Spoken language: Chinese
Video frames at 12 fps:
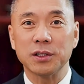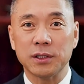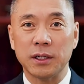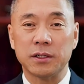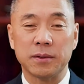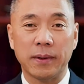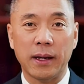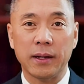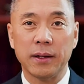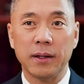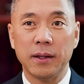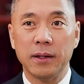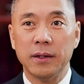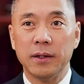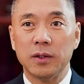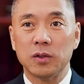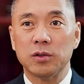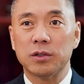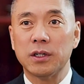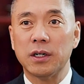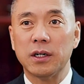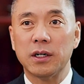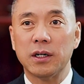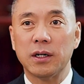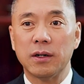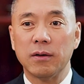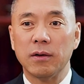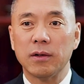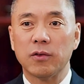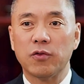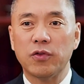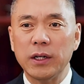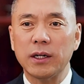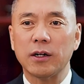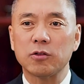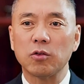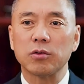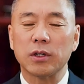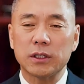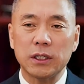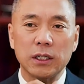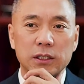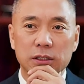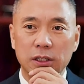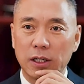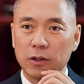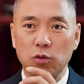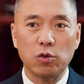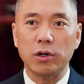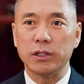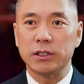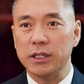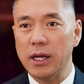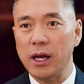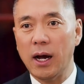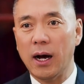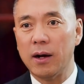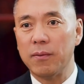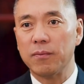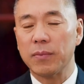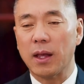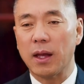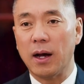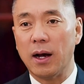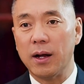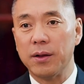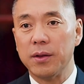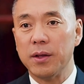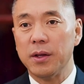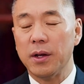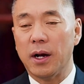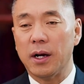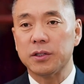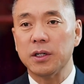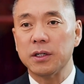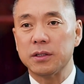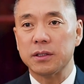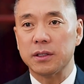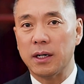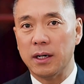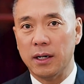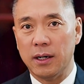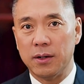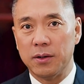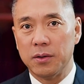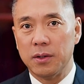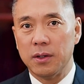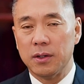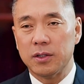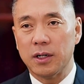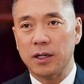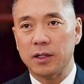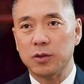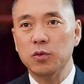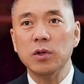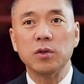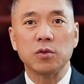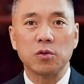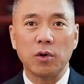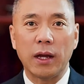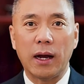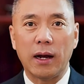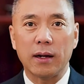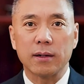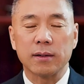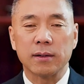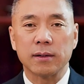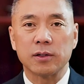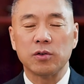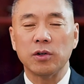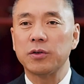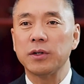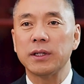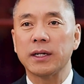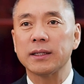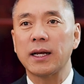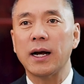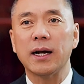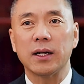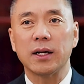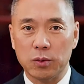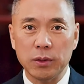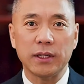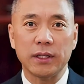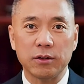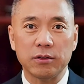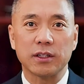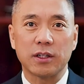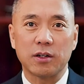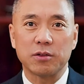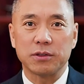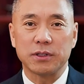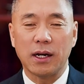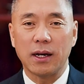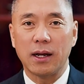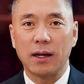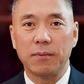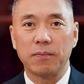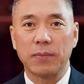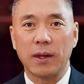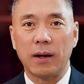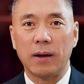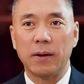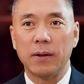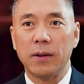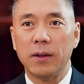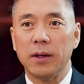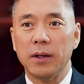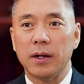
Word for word: 政治现实派，就是非常懂得政治的妥协啊啊啊，政治的这个运作呀。所以说，你看他很多年就想当首相了，啊，